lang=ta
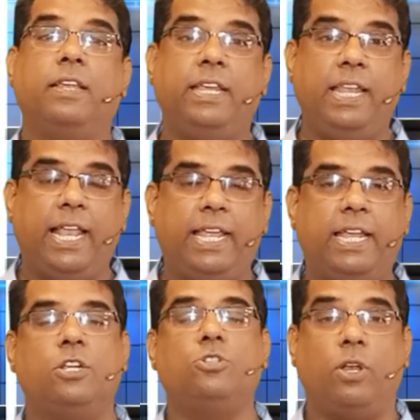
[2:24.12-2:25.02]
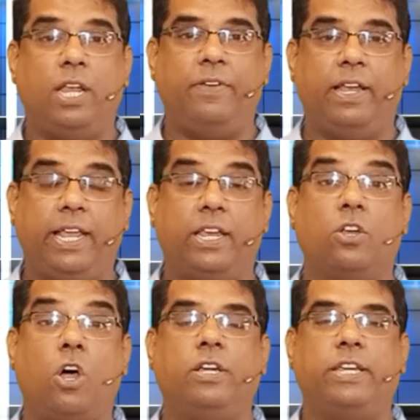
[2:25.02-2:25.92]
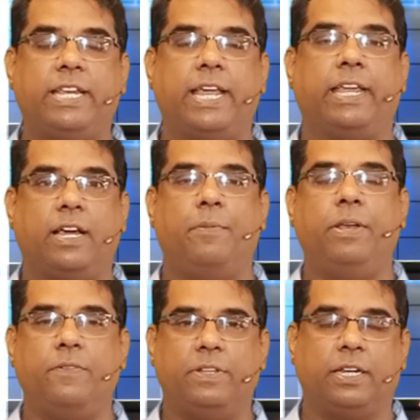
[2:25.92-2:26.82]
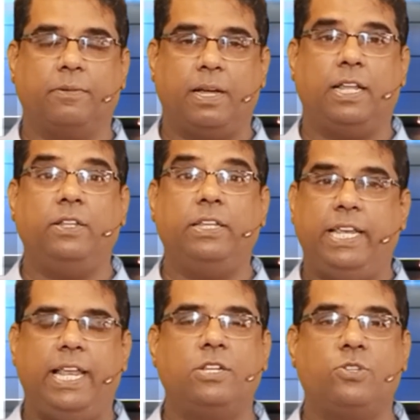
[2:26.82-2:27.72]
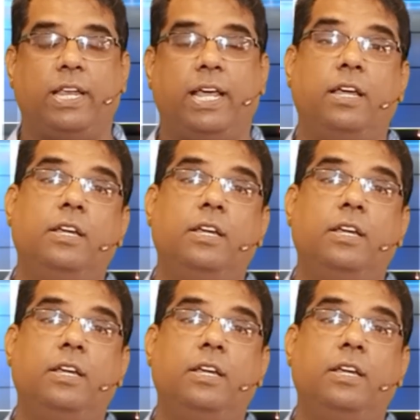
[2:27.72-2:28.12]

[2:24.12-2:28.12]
இல்லை என்று சொல்லவில்லை நாட் டினை அப்படின்னு வந்திருக்கு அதாவது இல்லைன்னு சொல்ல